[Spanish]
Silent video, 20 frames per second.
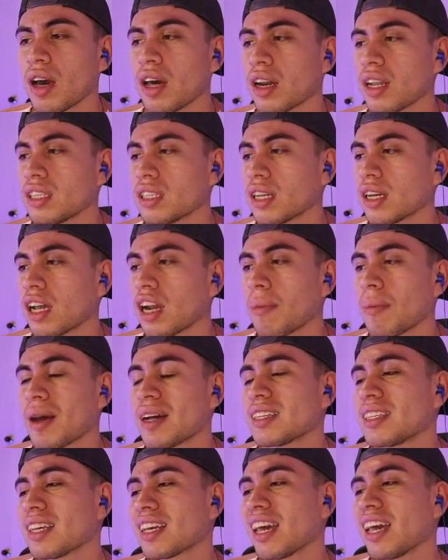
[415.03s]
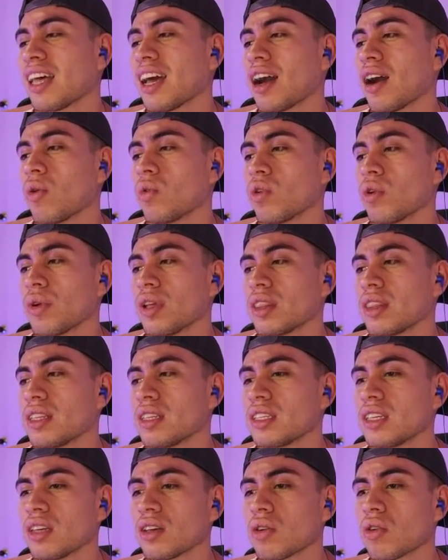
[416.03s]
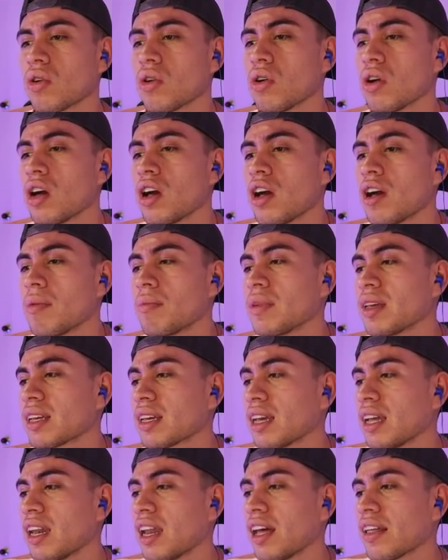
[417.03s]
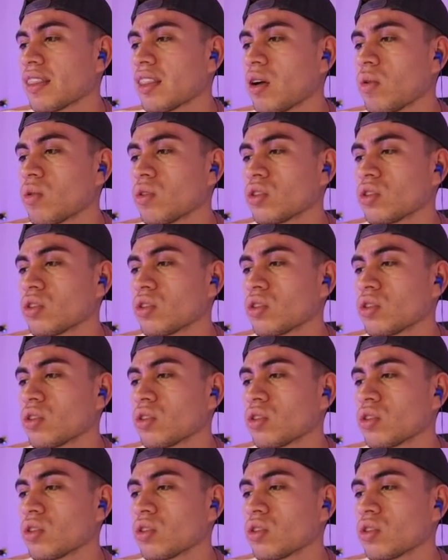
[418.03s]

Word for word: baja Richard Carapaz y queda a 1.25. Mikel Landa